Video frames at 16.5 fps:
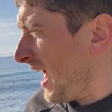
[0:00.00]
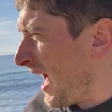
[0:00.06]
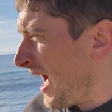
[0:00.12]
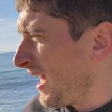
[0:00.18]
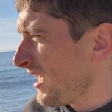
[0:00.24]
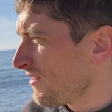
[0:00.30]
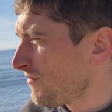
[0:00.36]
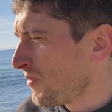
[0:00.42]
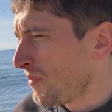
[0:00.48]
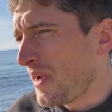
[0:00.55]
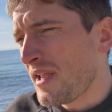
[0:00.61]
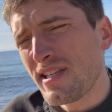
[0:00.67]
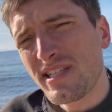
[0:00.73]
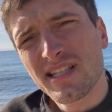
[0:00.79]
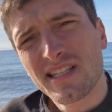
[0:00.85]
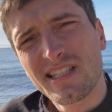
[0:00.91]
Ale w
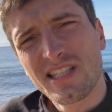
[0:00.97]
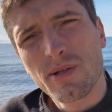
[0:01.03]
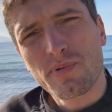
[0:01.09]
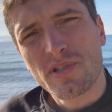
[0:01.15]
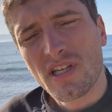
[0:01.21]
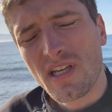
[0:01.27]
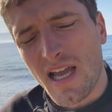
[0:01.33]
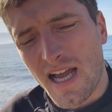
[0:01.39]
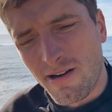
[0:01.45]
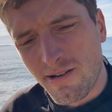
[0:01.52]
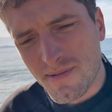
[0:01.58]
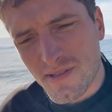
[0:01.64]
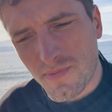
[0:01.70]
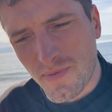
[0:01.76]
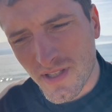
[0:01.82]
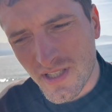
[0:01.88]
momencie, gdy się
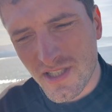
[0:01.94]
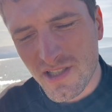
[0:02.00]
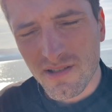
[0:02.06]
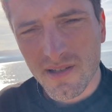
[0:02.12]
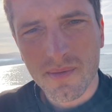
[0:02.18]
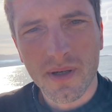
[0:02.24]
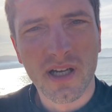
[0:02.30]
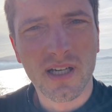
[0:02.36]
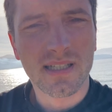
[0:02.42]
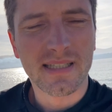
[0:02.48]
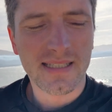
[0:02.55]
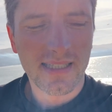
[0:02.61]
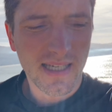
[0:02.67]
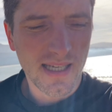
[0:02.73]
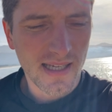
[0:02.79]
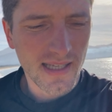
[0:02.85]
przejechałem, stwierdziłem,
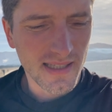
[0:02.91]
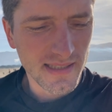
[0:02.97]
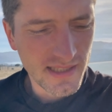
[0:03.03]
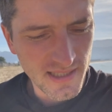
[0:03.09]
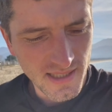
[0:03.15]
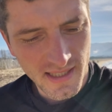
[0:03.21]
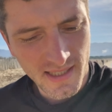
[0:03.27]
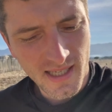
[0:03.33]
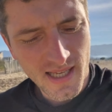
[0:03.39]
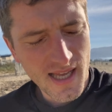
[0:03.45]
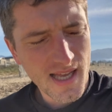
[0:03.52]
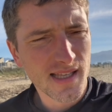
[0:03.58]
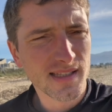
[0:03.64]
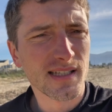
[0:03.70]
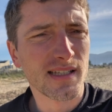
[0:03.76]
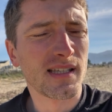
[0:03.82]
ja cię,
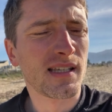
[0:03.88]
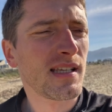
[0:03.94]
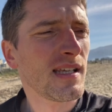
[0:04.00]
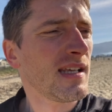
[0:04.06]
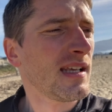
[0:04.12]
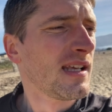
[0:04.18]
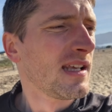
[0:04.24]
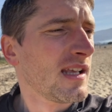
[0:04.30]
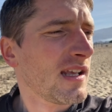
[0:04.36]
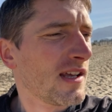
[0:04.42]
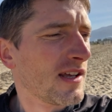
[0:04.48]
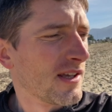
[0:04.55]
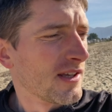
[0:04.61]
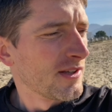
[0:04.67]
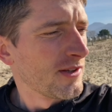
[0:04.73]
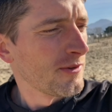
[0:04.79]
Jany,
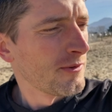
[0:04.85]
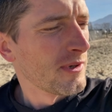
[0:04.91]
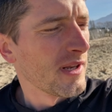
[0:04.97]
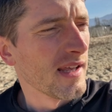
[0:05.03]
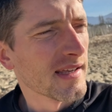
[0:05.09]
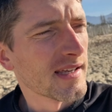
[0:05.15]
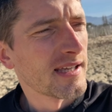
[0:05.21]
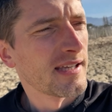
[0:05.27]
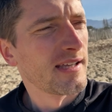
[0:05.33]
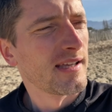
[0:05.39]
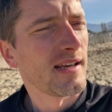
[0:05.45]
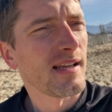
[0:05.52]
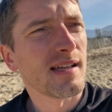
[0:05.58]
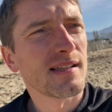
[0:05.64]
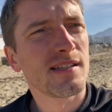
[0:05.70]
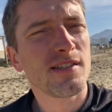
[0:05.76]
Julek,
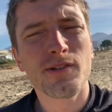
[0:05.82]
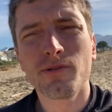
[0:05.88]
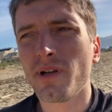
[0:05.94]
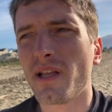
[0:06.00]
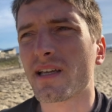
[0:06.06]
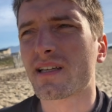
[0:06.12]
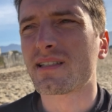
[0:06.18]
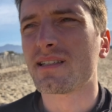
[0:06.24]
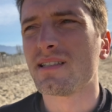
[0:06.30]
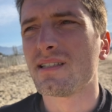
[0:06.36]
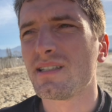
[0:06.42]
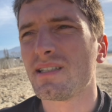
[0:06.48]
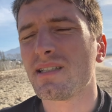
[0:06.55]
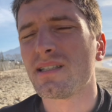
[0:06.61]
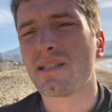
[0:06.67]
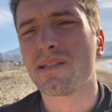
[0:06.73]
rany Julek, e,
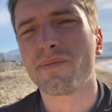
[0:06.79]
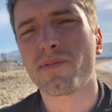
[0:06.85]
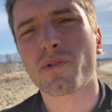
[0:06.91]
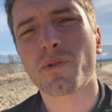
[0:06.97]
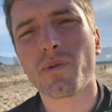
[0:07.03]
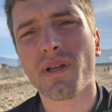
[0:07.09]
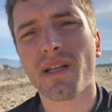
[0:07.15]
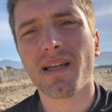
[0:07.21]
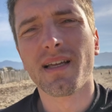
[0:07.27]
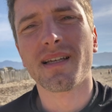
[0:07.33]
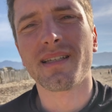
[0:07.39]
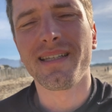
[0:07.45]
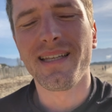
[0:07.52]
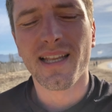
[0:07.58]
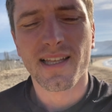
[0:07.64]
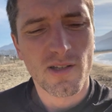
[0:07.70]
w ogóle
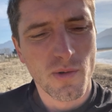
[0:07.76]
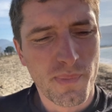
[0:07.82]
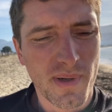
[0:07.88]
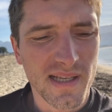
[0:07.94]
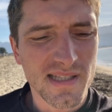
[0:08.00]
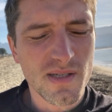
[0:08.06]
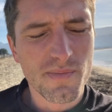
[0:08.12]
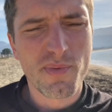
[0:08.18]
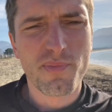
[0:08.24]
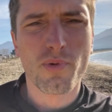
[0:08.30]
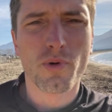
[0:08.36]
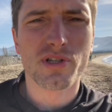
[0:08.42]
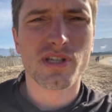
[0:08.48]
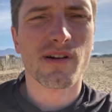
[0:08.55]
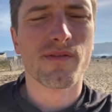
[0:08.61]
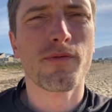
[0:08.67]
ile to pracy by
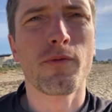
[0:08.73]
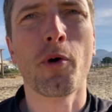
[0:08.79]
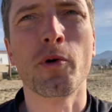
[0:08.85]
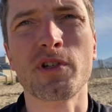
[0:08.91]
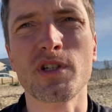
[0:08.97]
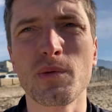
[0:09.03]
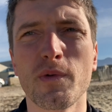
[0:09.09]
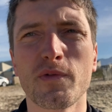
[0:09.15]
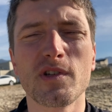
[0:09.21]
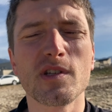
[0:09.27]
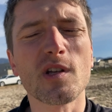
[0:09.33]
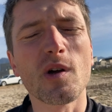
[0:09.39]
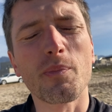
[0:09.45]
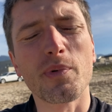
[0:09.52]
było trzeba włożyć, bo wszystko